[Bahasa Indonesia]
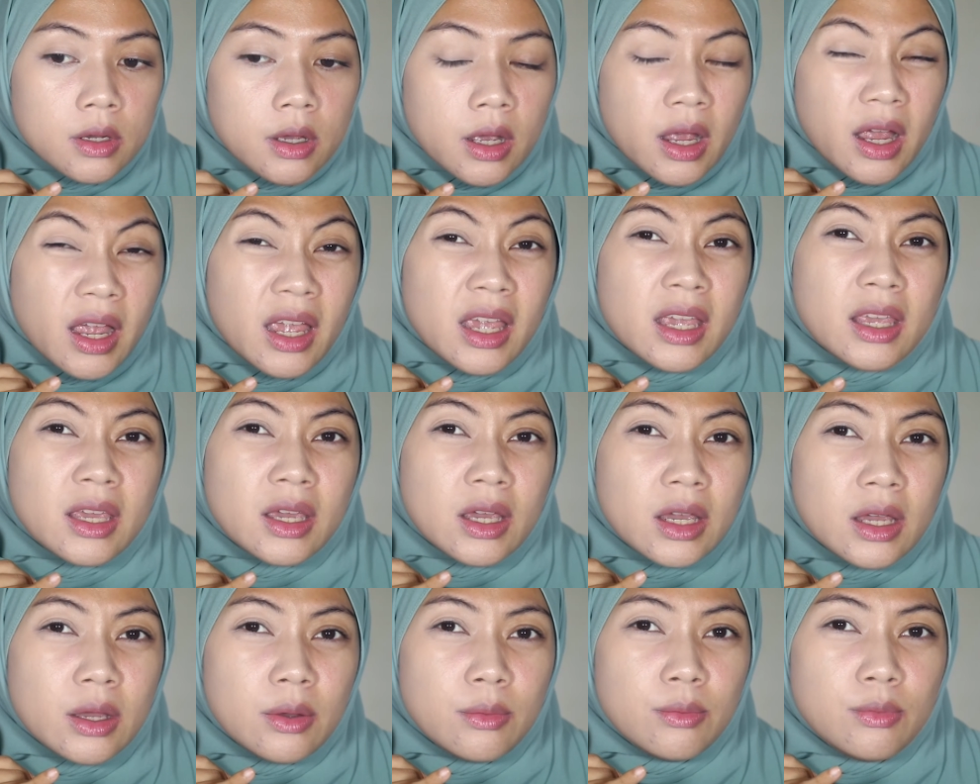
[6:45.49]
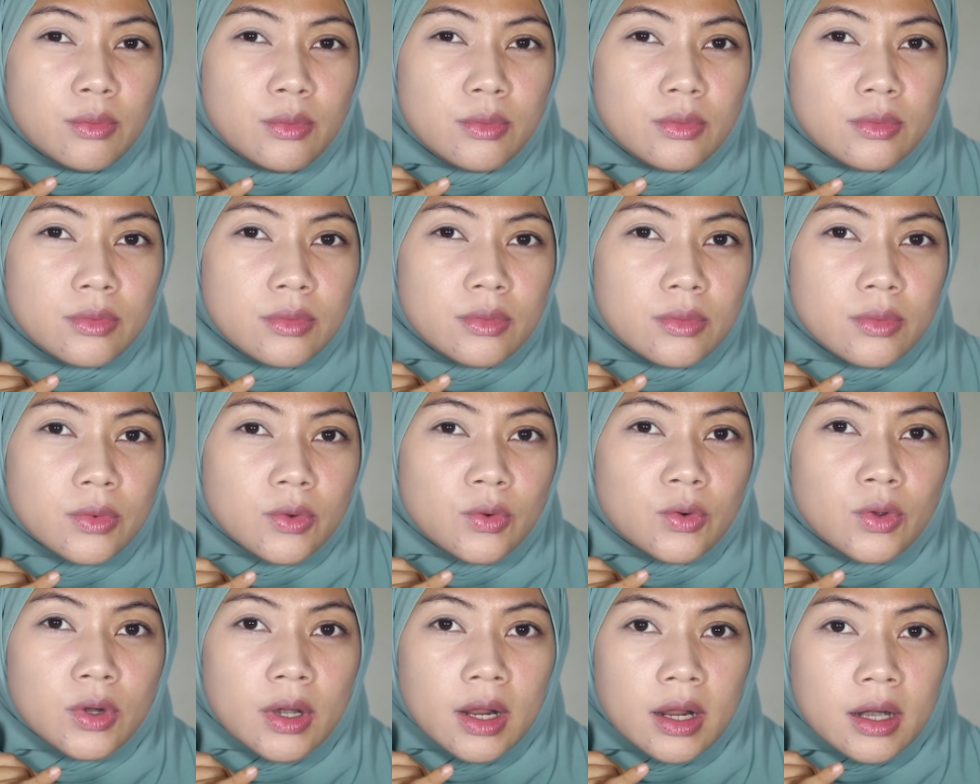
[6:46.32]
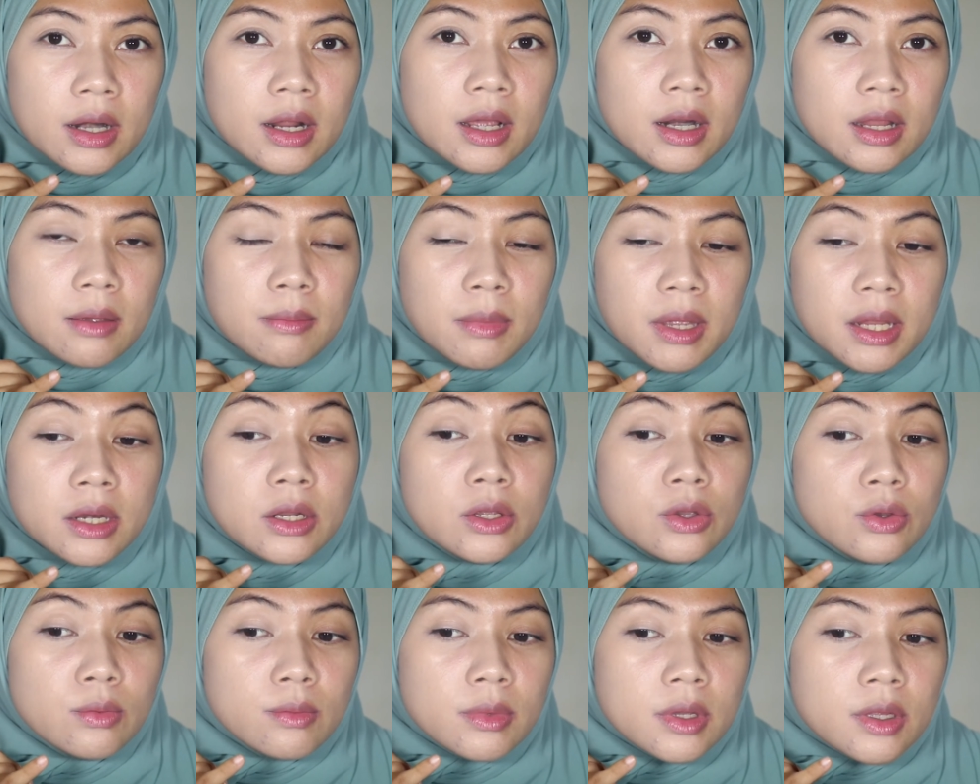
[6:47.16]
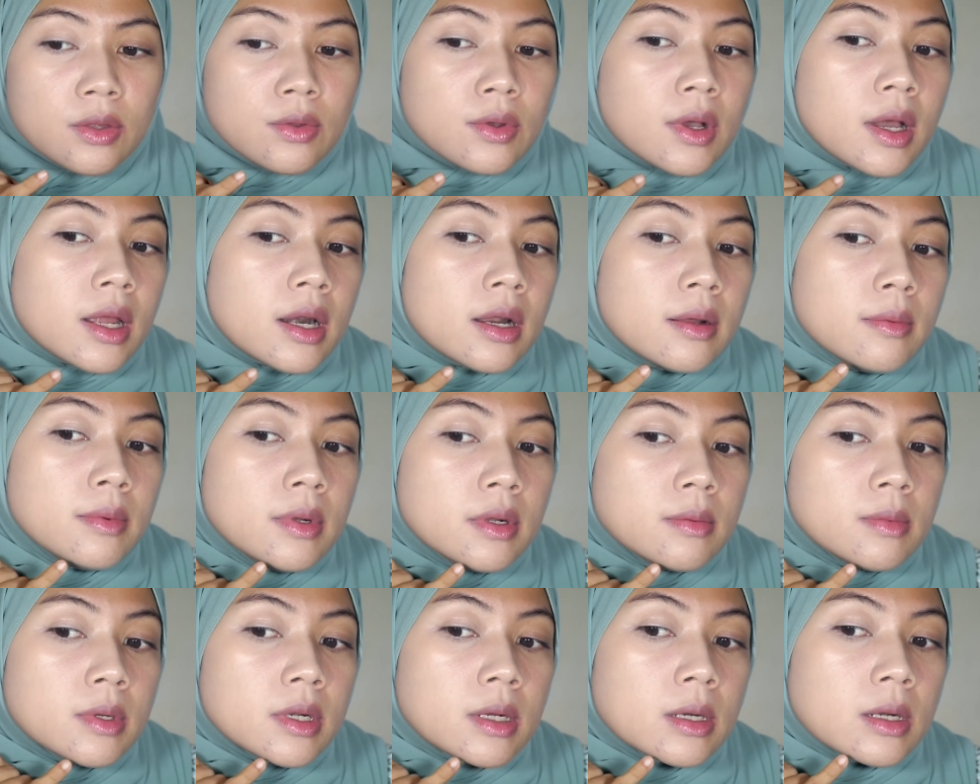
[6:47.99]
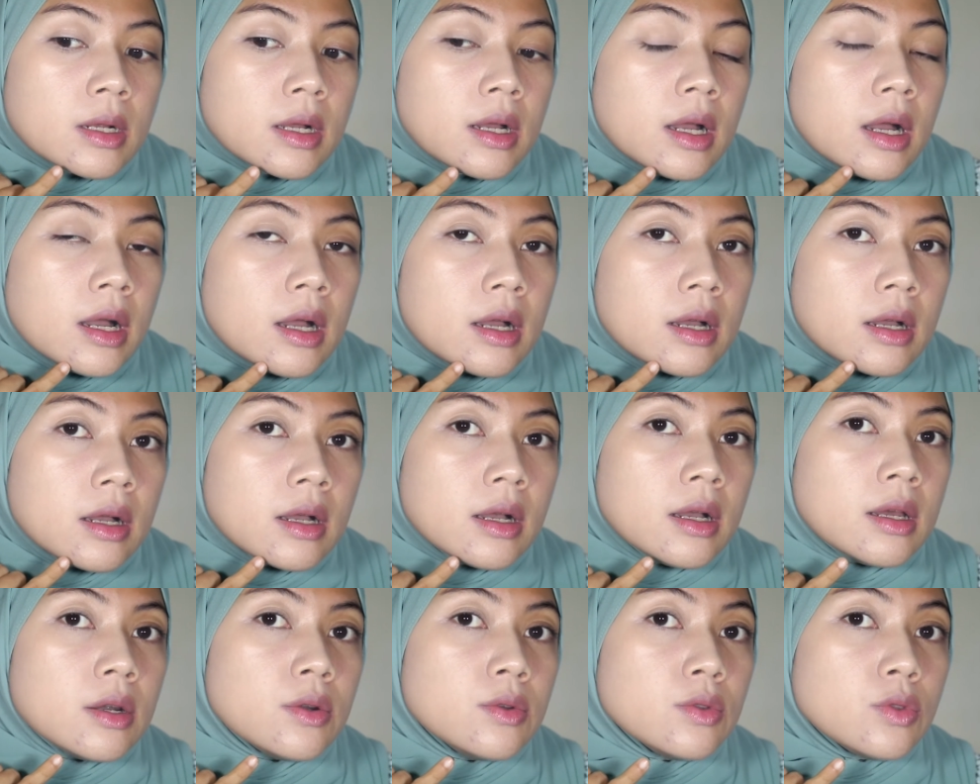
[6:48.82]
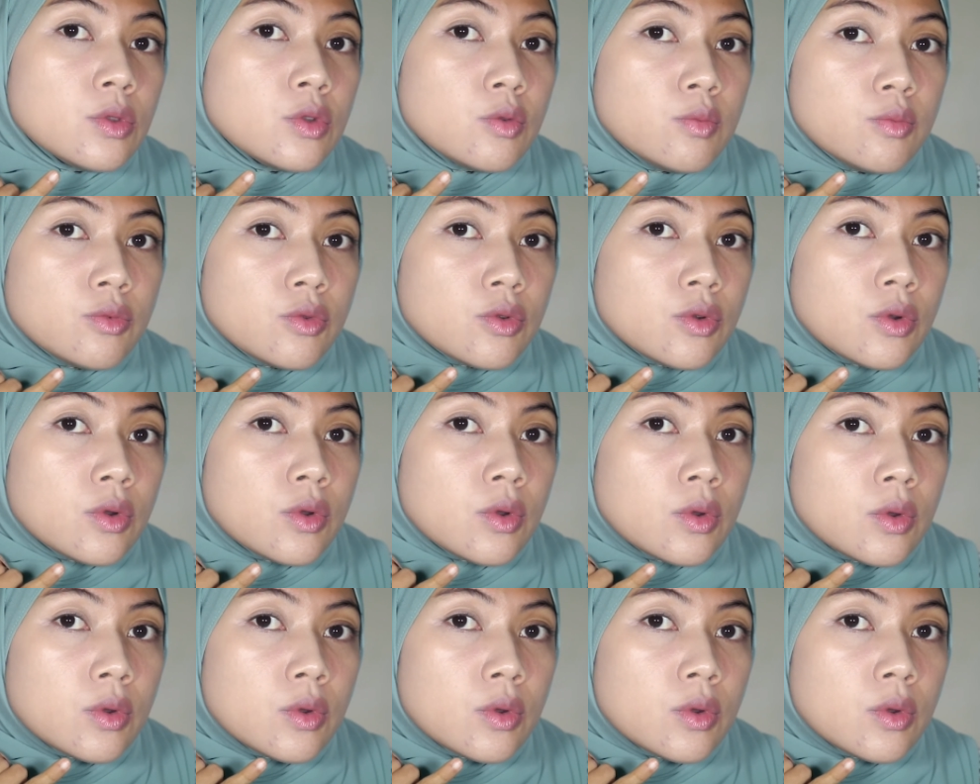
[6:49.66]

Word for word: kayaknya kurang dari medium gitu karena bener-bener nggak -bener nggak nutup tuh